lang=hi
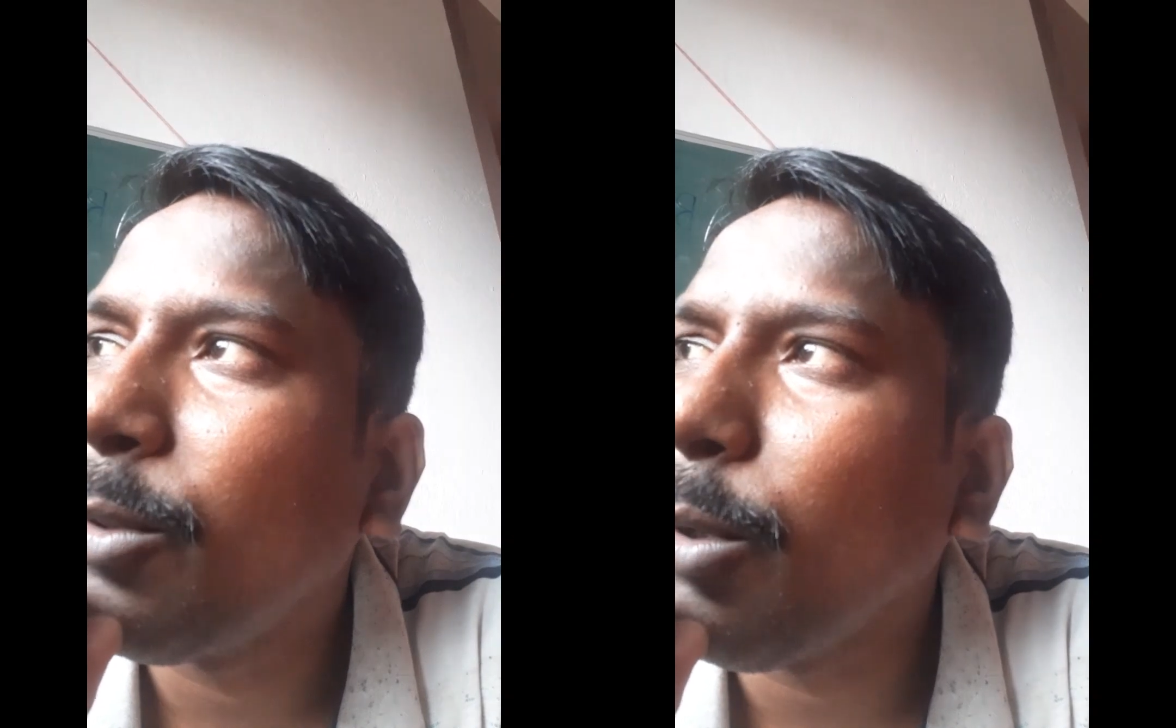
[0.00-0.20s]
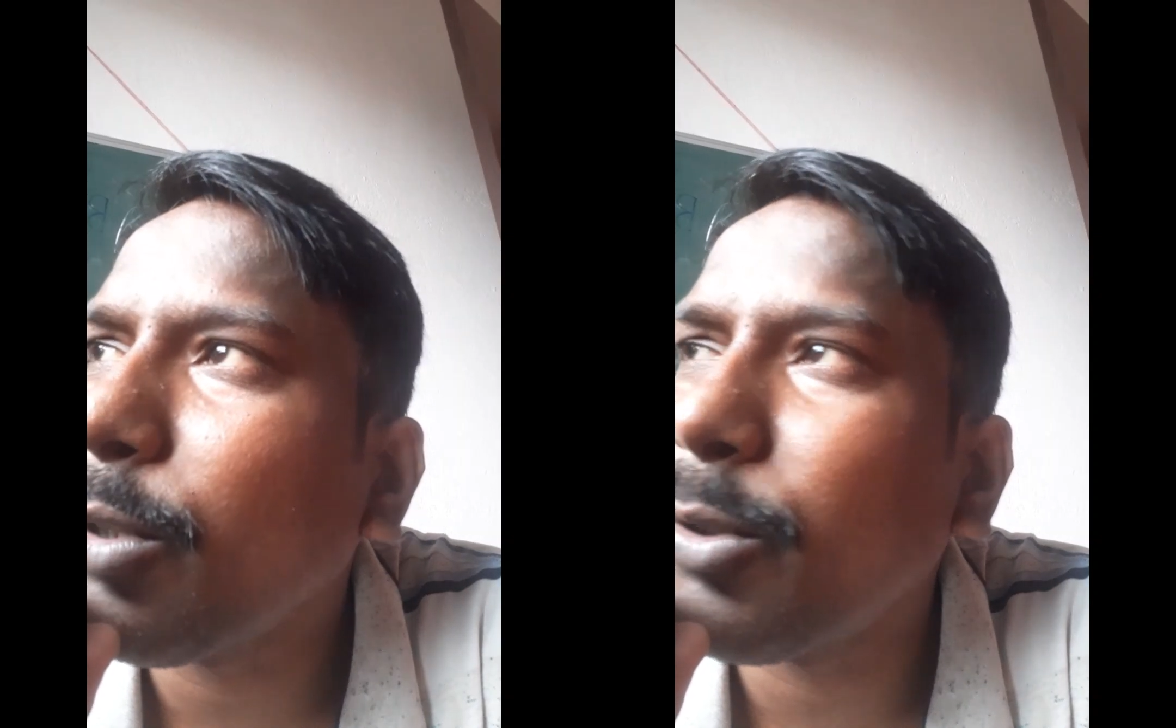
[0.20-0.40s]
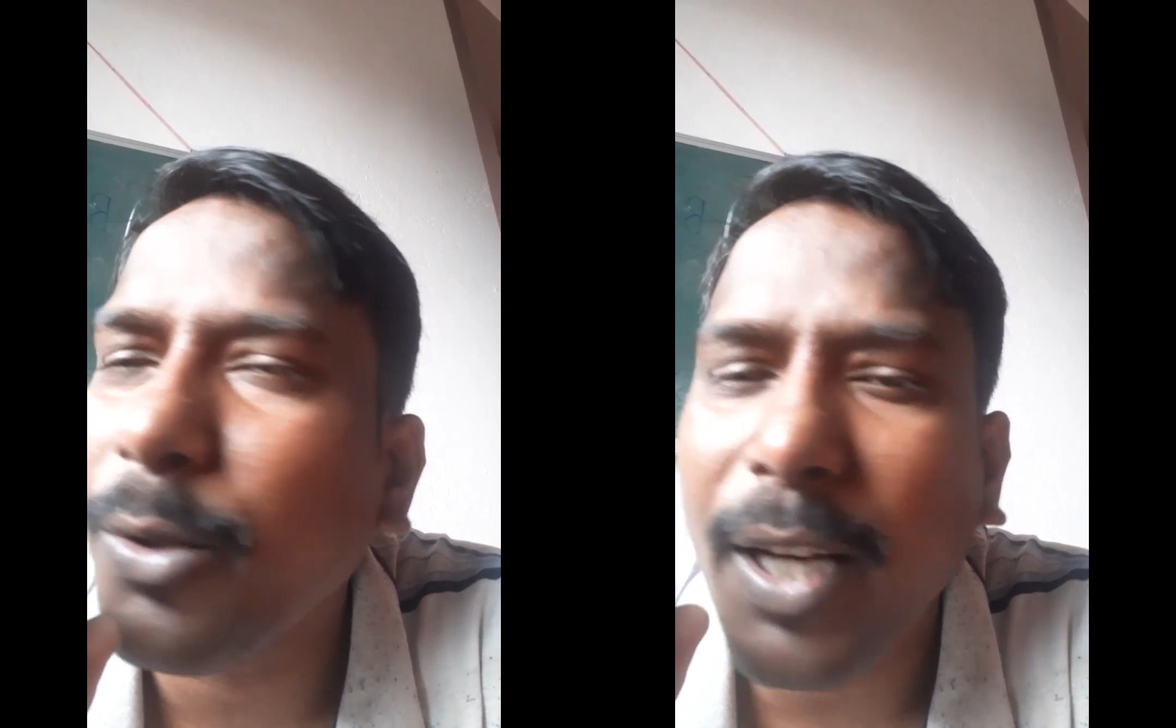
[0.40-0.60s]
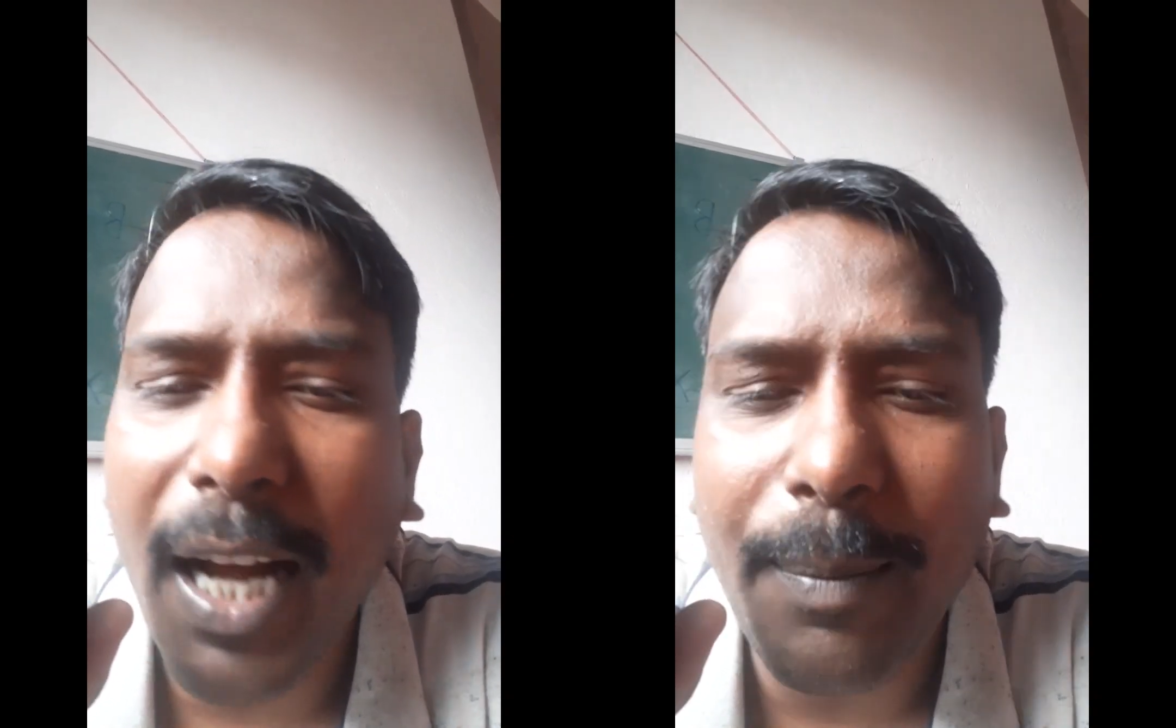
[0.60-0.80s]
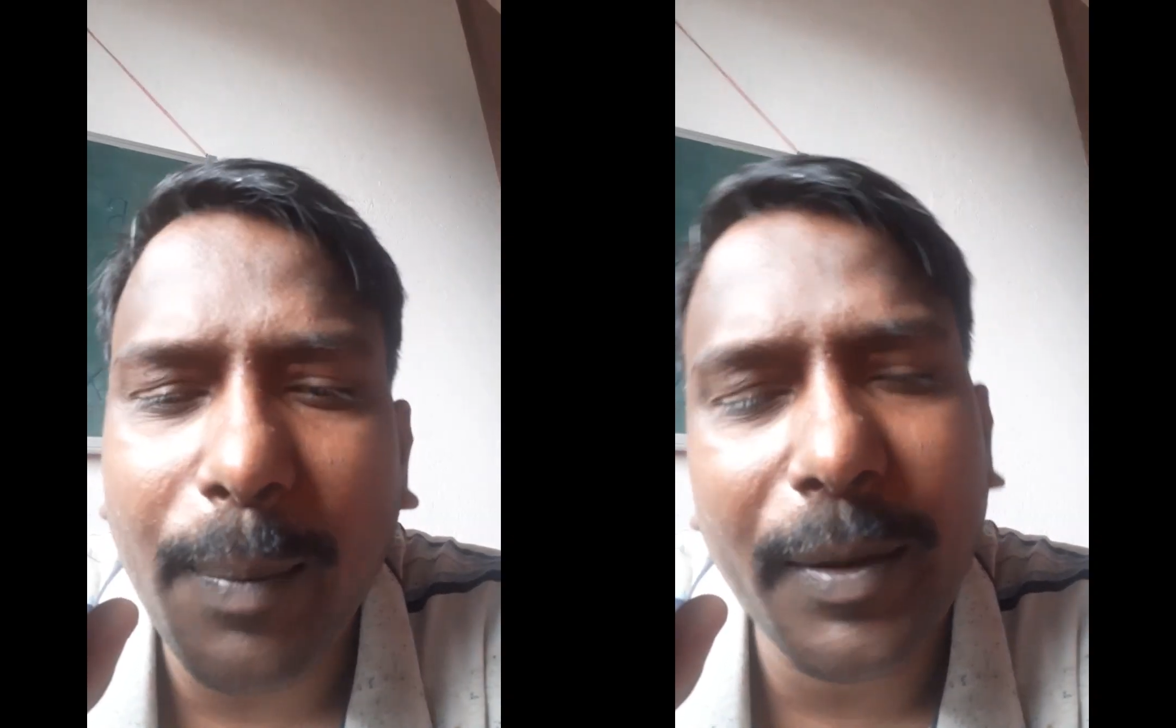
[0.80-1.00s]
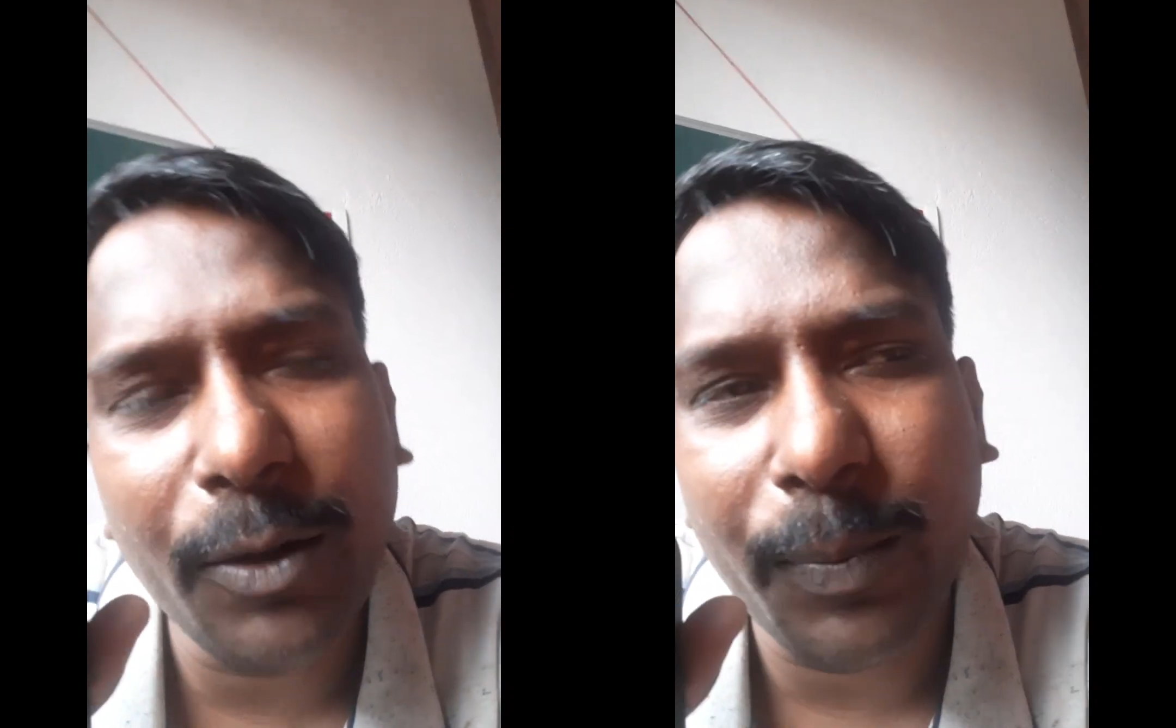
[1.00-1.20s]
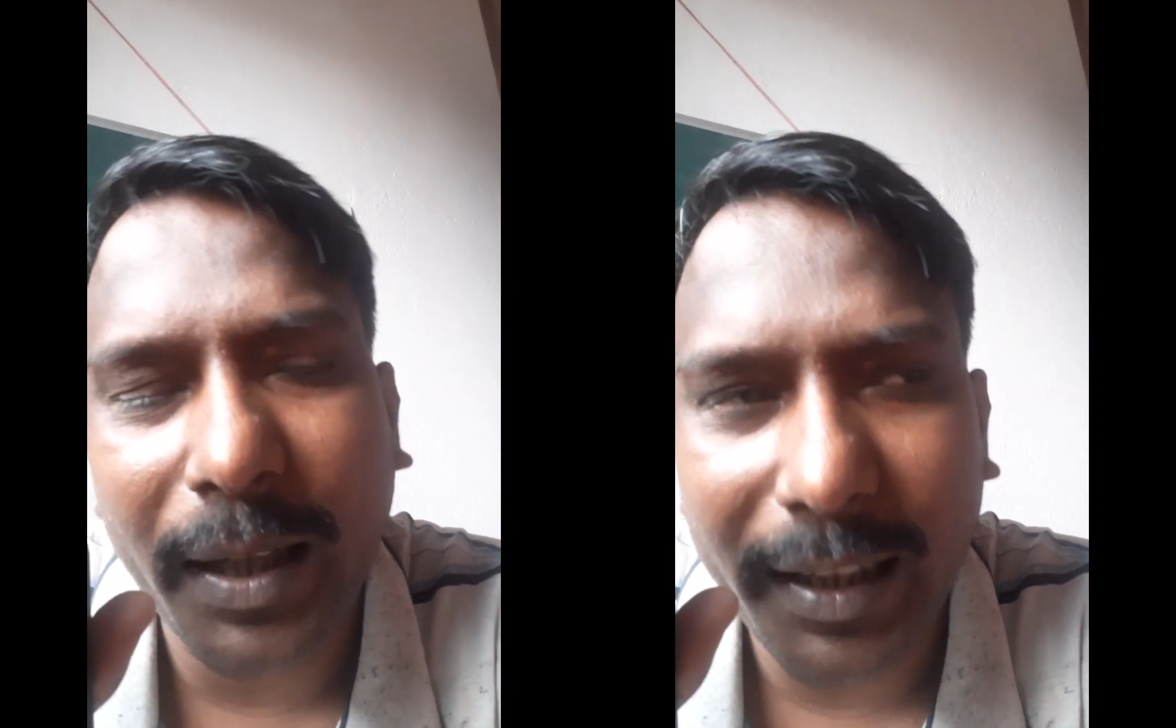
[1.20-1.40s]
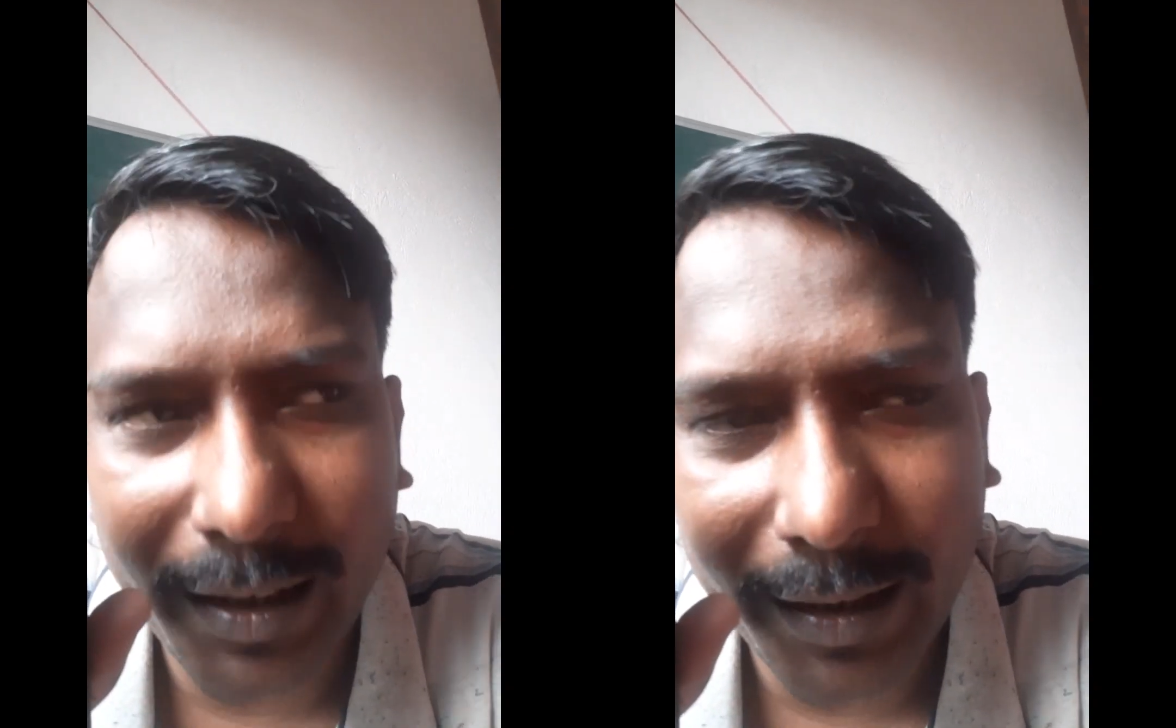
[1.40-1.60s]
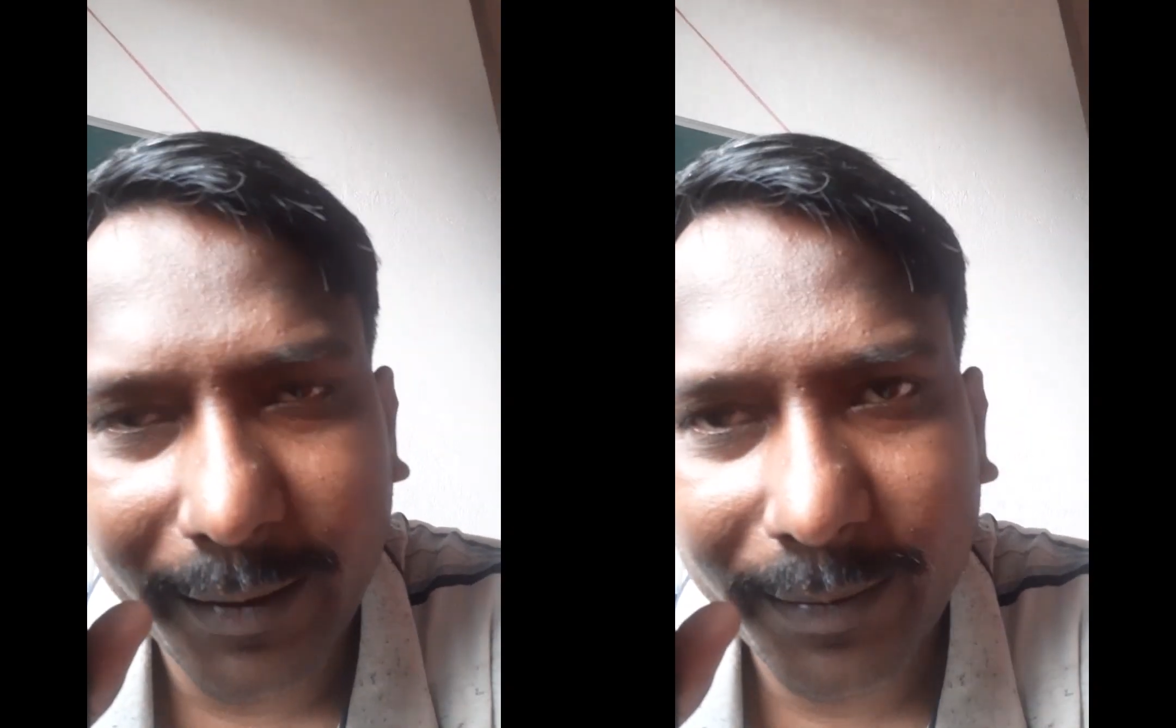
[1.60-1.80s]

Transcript: दोष जो है आप अपने ऊपर लीजिए